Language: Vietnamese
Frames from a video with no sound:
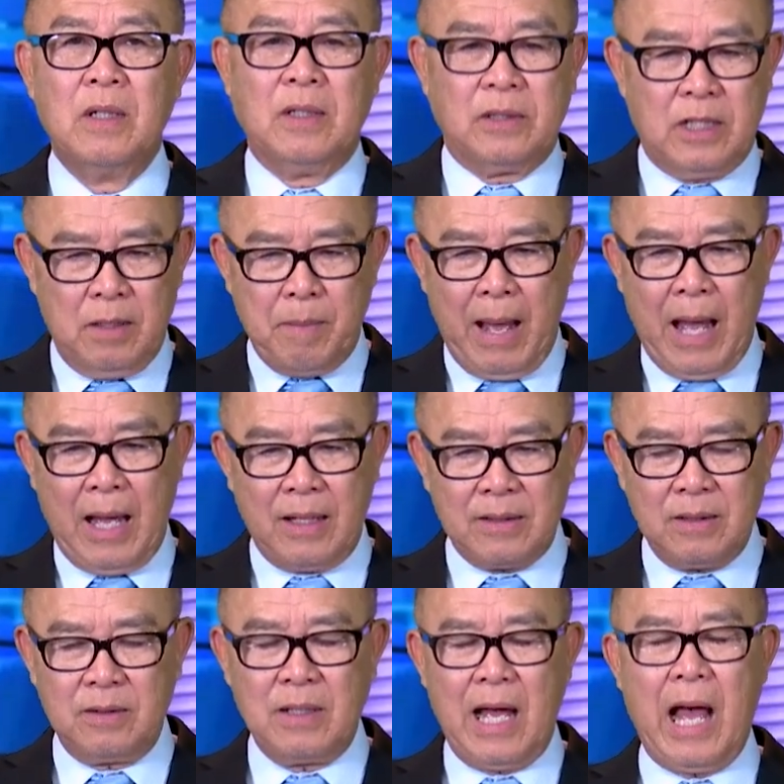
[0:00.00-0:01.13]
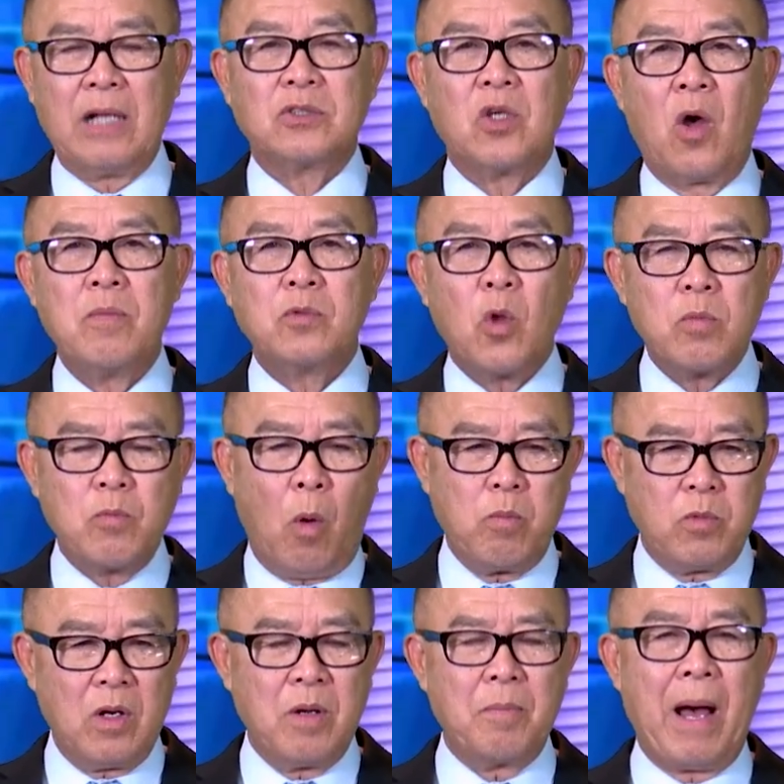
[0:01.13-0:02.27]
Thì bà hàng xóm tốt bụng
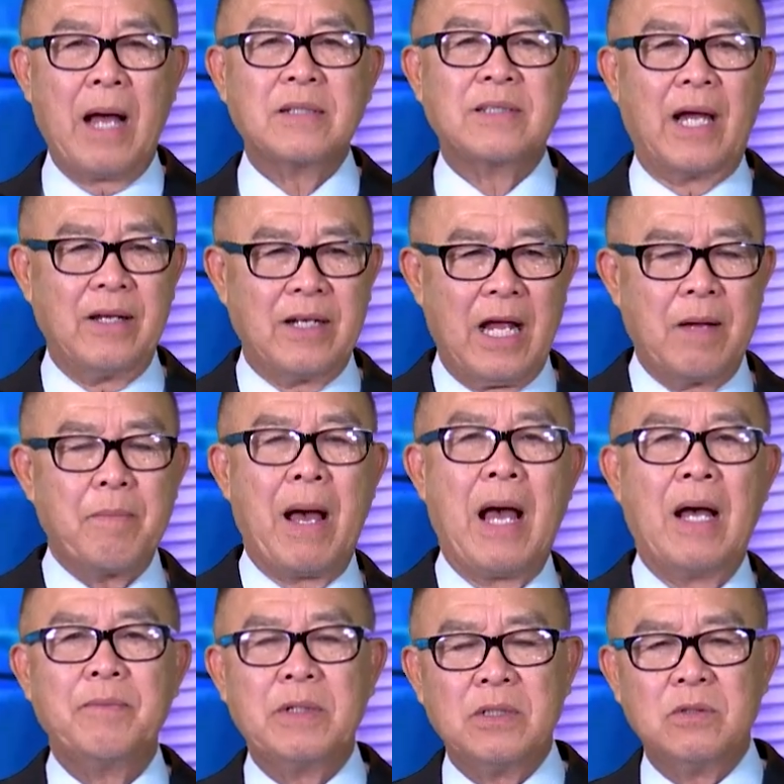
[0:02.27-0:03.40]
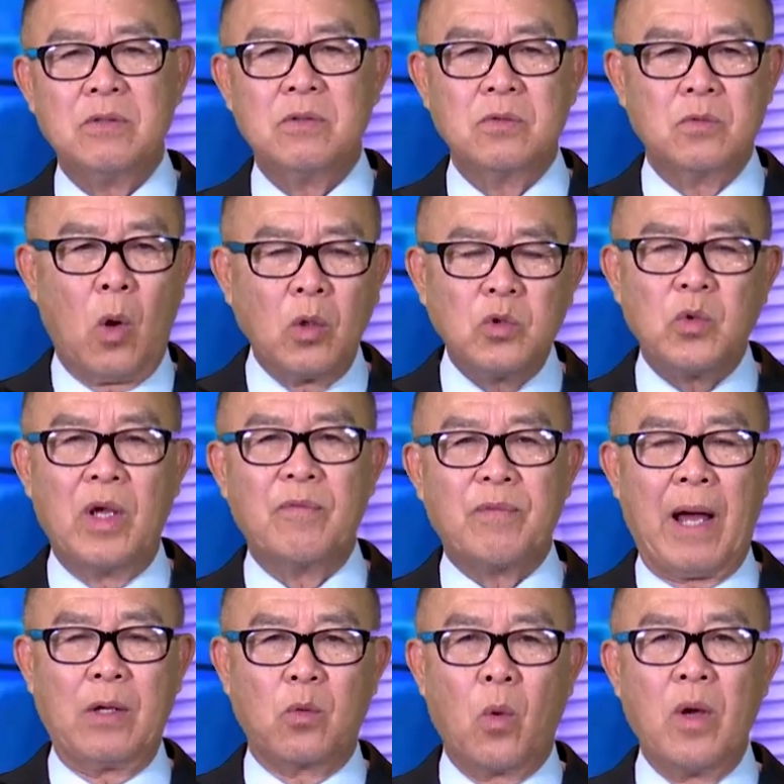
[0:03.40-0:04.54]
đó là bà chạy ra, bà mới nói chuyện
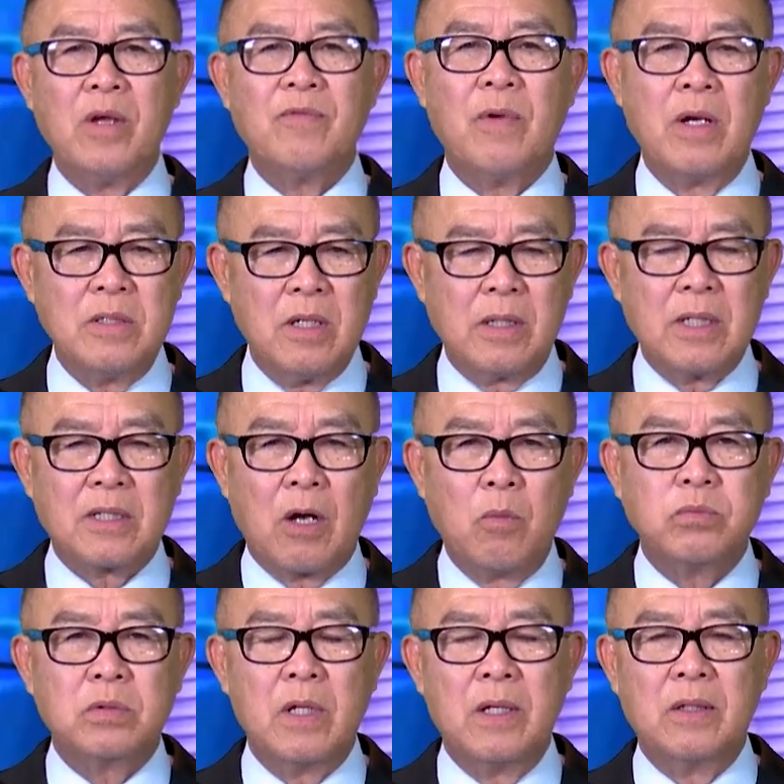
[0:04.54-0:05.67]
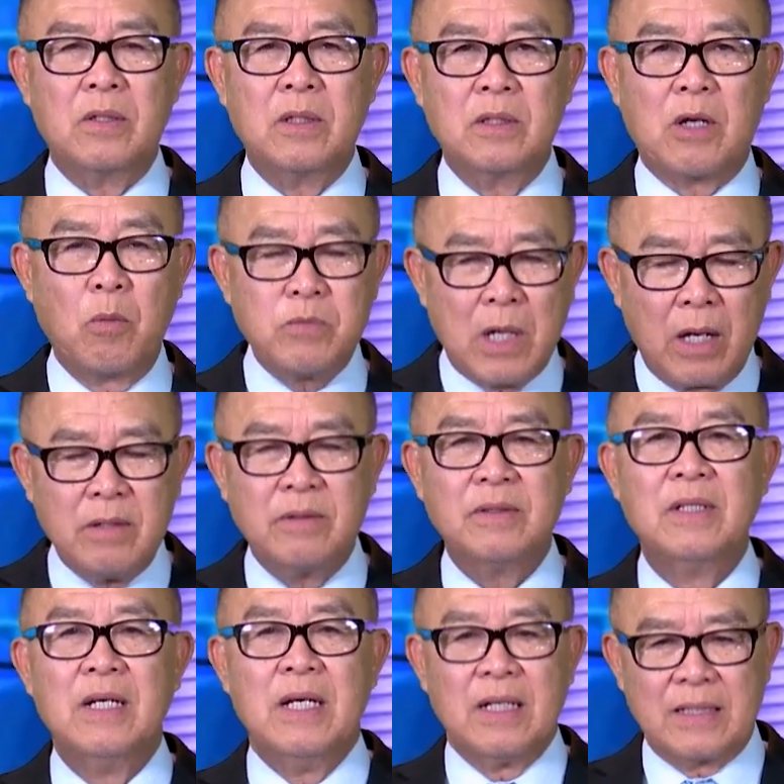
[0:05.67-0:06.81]
phải cuối với những cái công ty công nhân
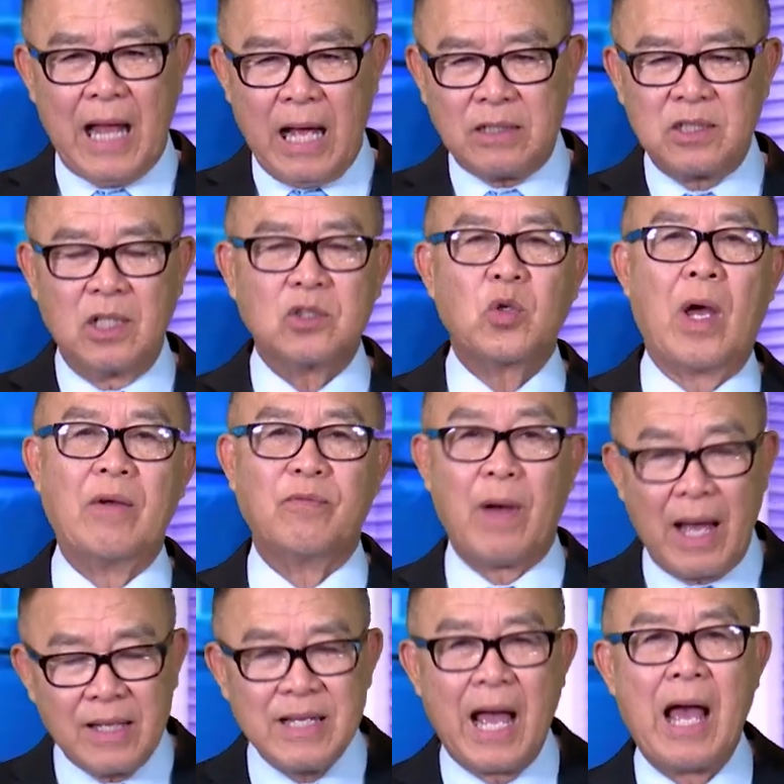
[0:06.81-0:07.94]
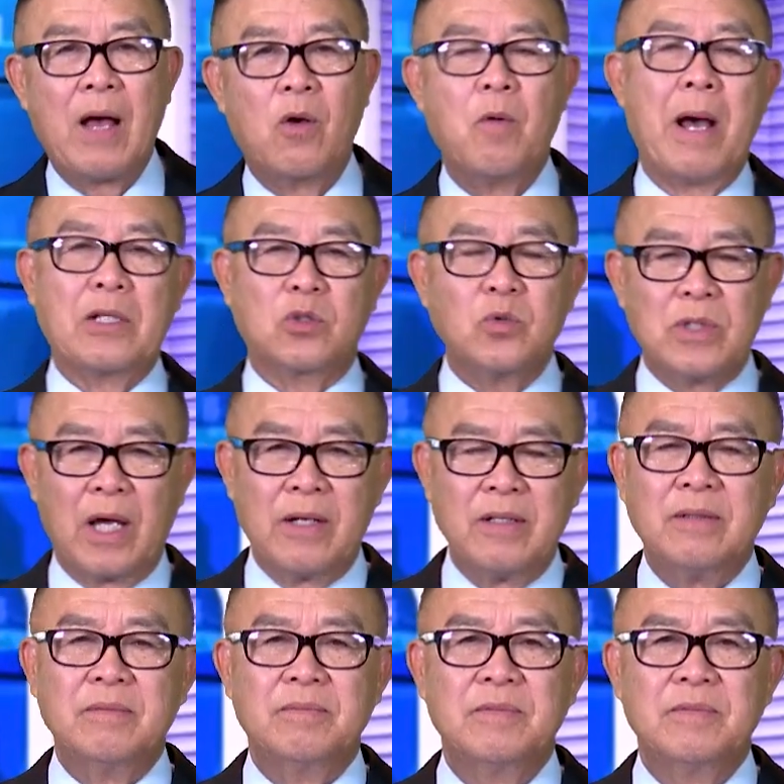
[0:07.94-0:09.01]
đang sửa soạn phá nhà của bà Susan đó.